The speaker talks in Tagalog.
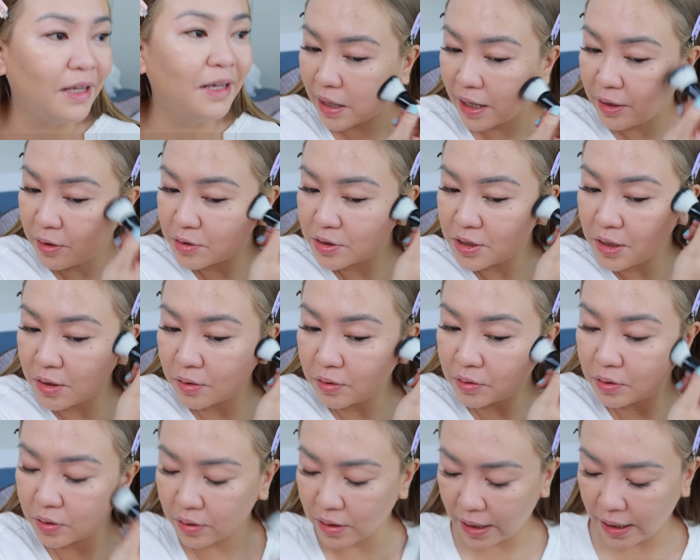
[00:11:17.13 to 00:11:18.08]
Ayusin
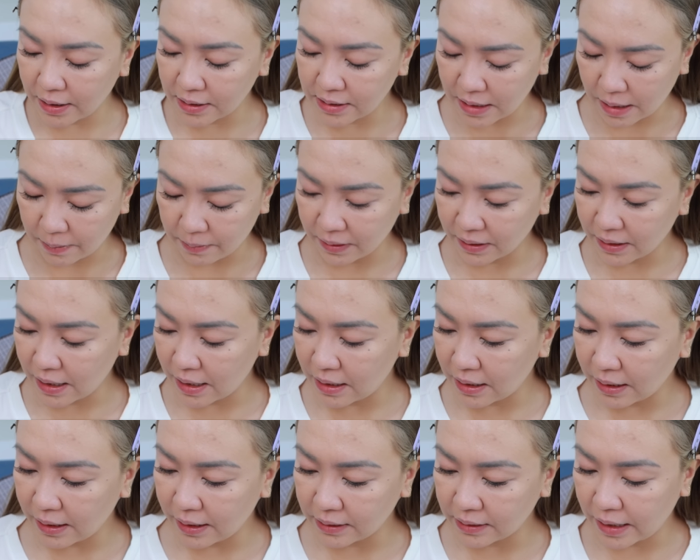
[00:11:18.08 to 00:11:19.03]
ko to guys ha,
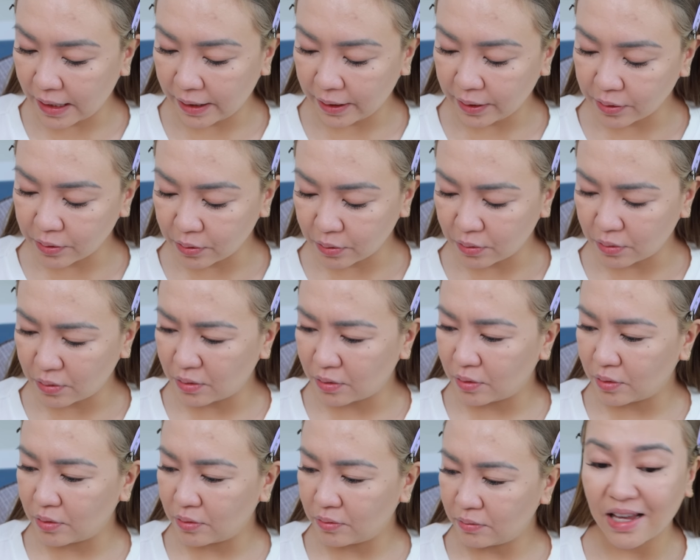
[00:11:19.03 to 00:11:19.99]
maglalagay tayo
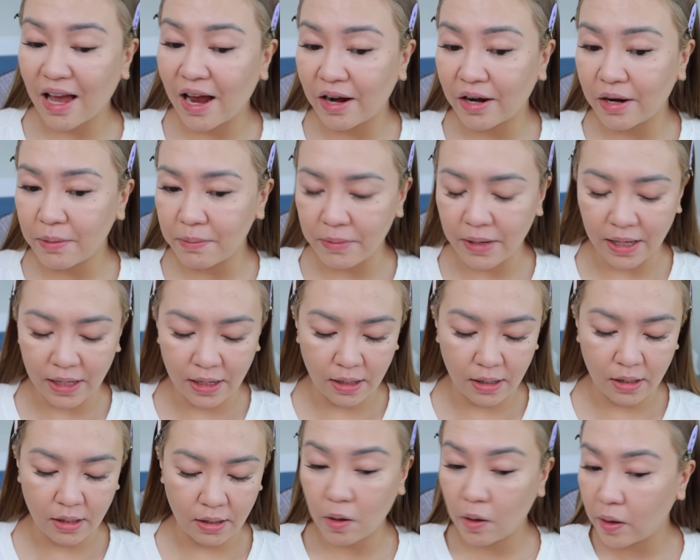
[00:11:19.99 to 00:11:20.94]
nung
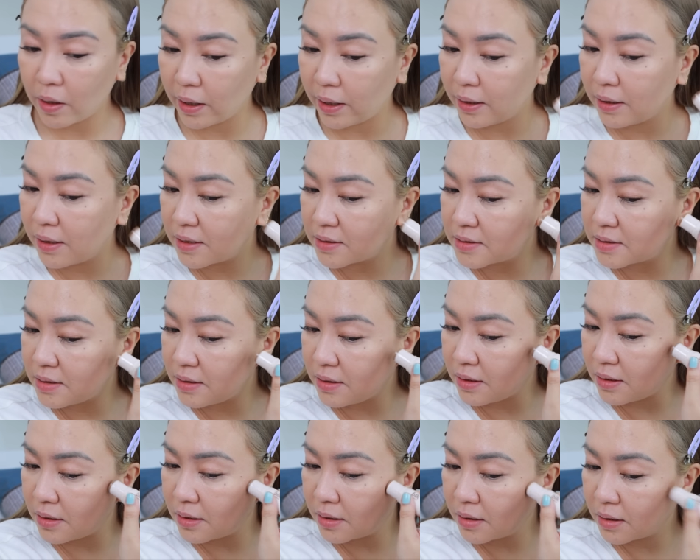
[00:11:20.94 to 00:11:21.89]
caramel. Okay, let's
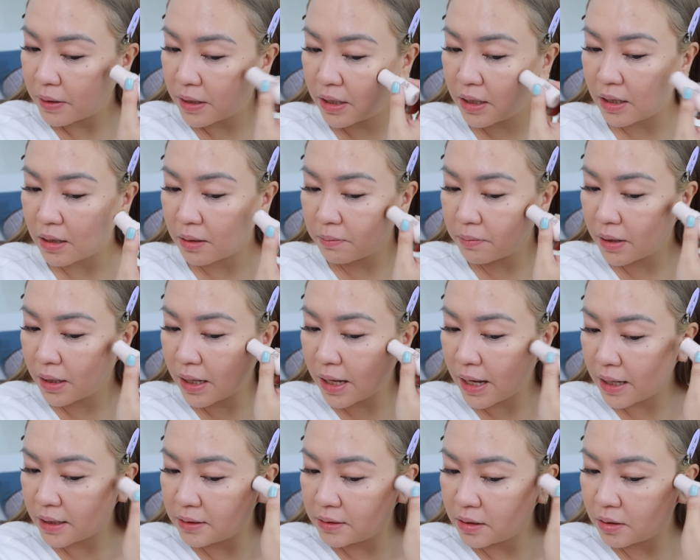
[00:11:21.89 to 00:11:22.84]
see. Para lang
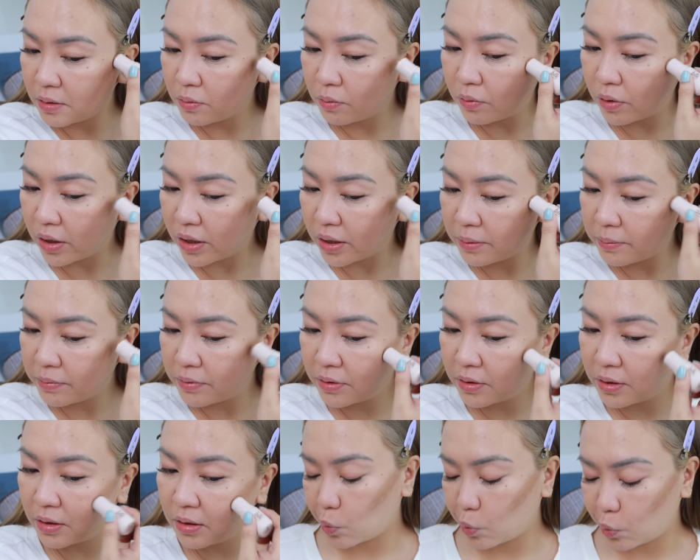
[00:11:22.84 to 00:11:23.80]
mag-add ng warmth.
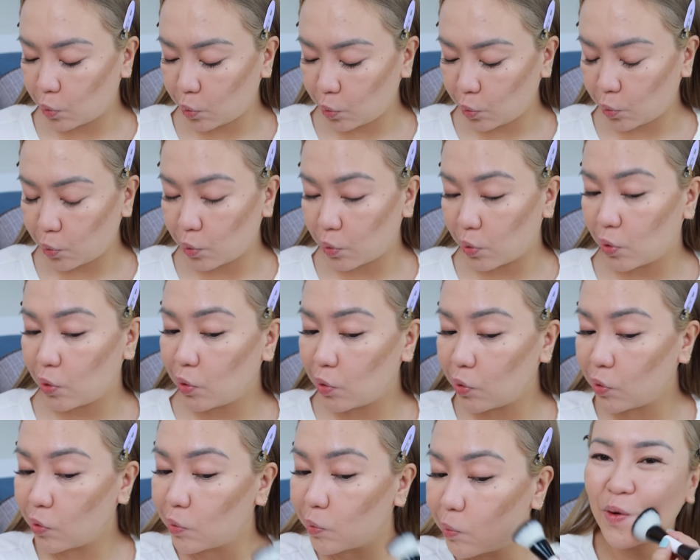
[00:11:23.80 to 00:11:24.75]

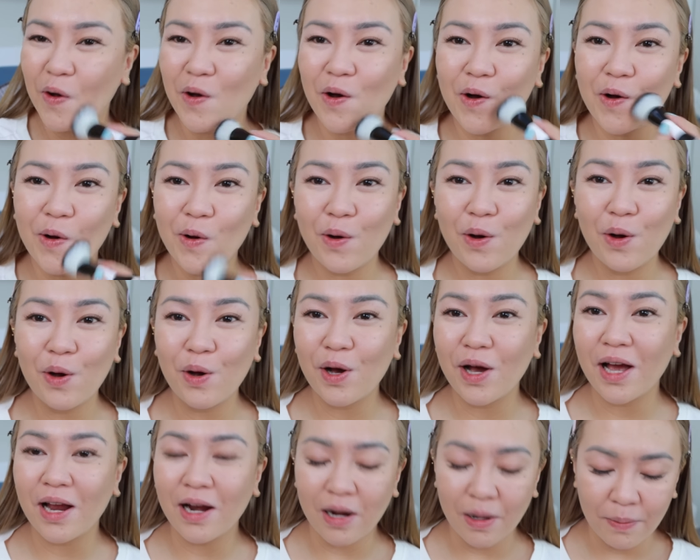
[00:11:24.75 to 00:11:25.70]
Alright. Oo,
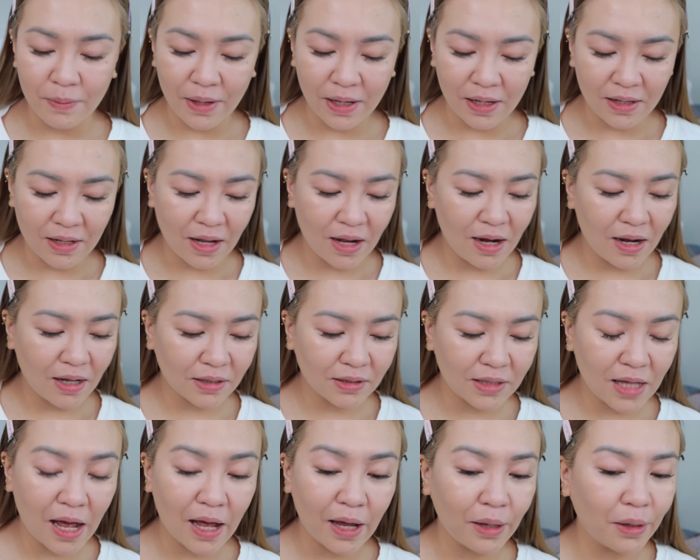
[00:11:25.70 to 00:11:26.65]
caramel na lang
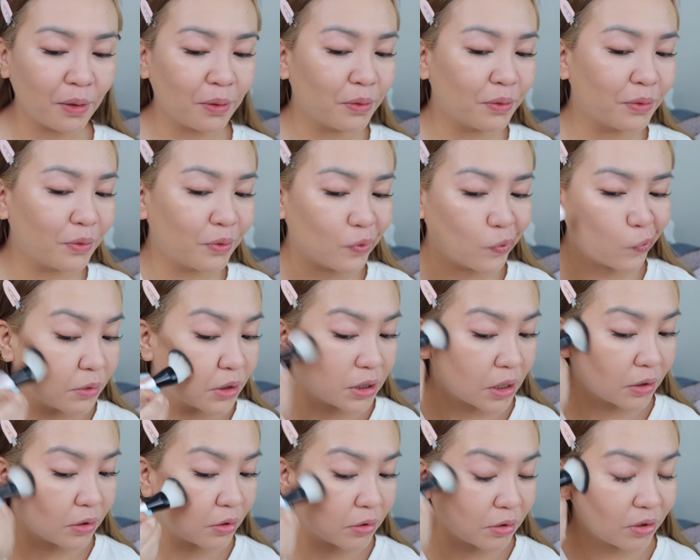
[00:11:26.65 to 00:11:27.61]
tayo.
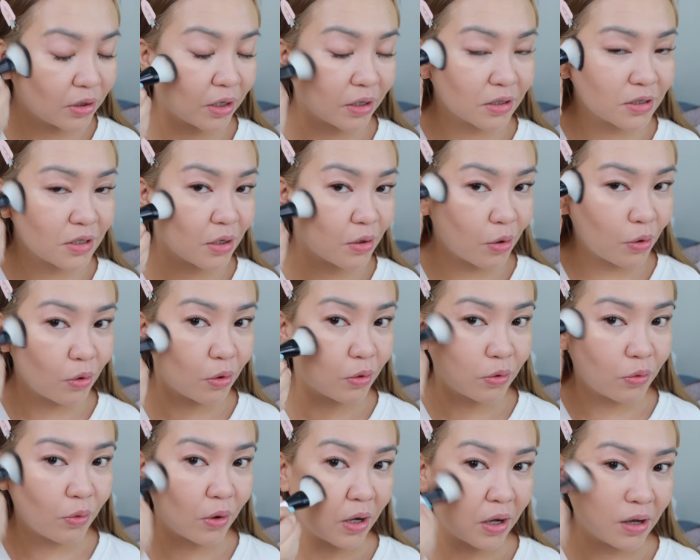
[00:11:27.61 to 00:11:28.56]
Masyadong dark si
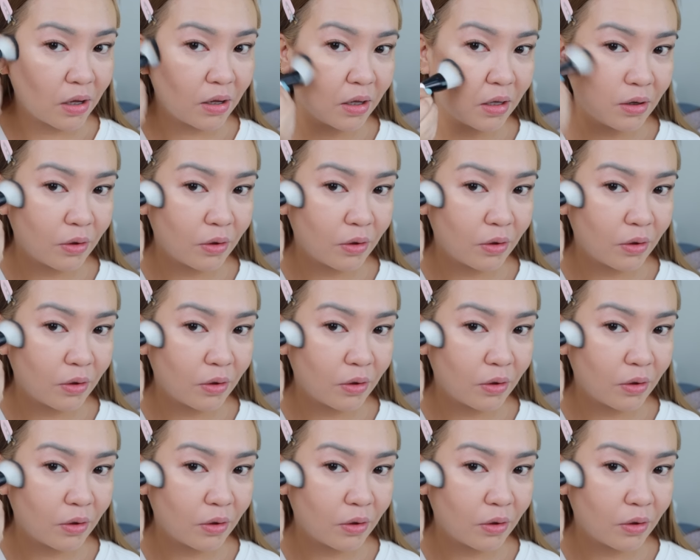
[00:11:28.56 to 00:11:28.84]
Cocoa.